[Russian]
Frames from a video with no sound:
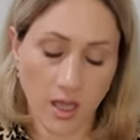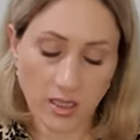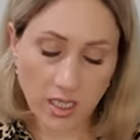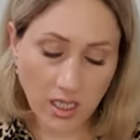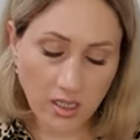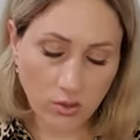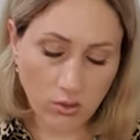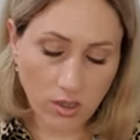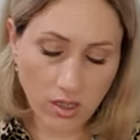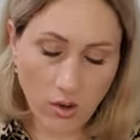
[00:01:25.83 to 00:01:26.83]
Те,
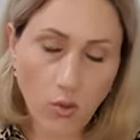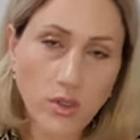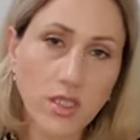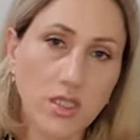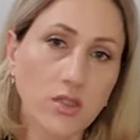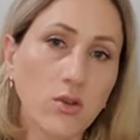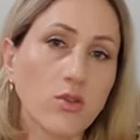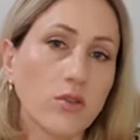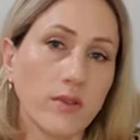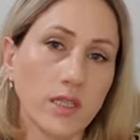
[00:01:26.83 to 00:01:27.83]
которые находятся
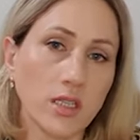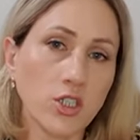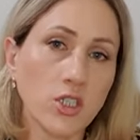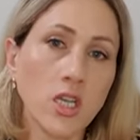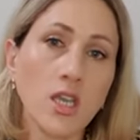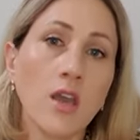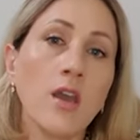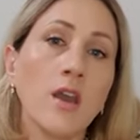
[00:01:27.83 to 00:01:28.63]
тоже в отношении,